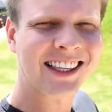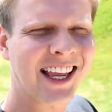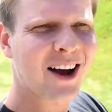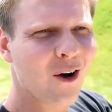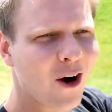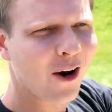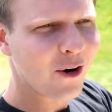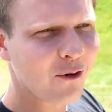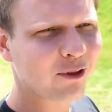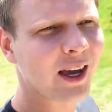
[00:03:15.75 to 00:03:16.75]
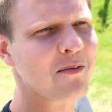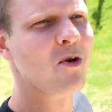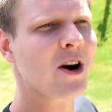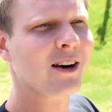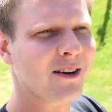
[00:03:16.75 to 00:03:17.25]
até agora eu não fiquei
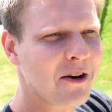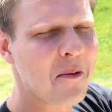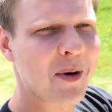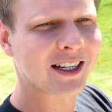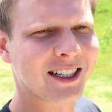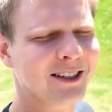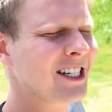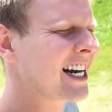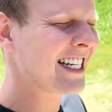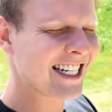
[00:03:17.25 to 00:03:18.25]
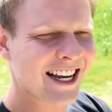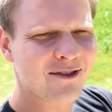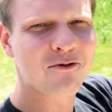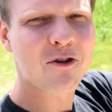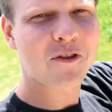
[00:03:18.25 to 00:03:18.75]
moreno, não passando já
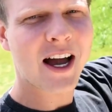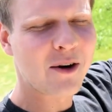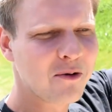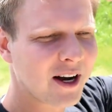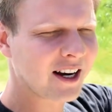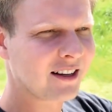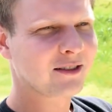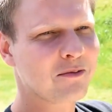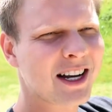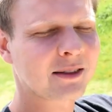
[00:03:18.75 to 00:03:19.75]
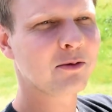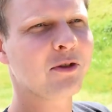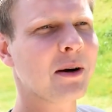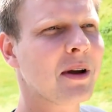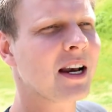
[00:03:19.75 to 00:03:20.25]
direto, não vou ficar nunca, né? Máximo
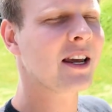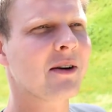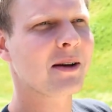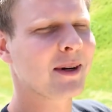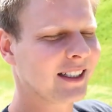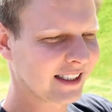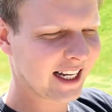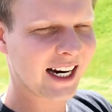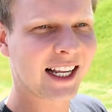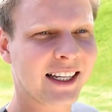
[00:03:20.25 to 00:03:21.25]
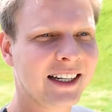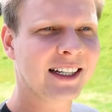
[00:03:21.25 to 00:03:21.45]
vermelhinho aí, mas não dá nada.